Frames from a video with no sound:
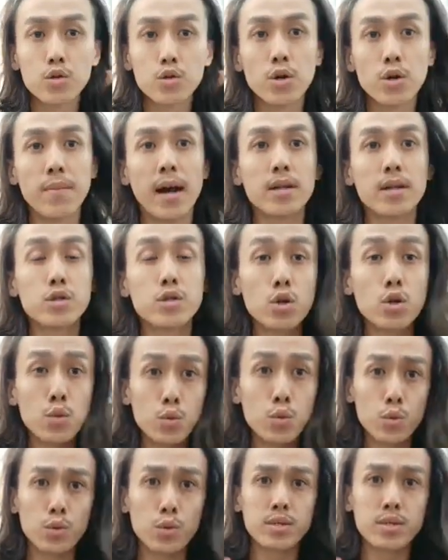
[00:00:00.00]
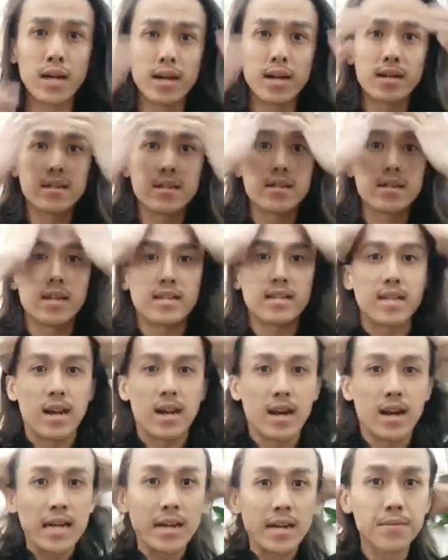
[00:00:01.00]
对吗？所以，我想跟大
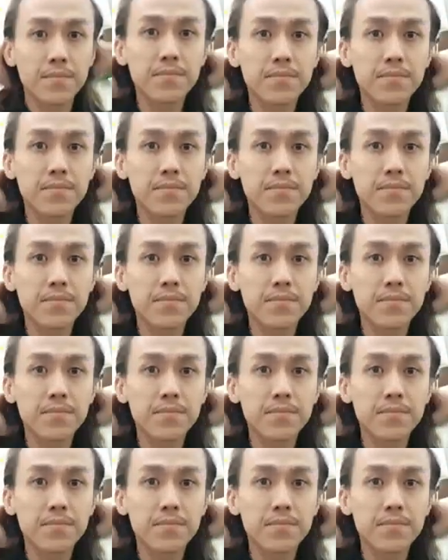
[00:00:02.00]
家。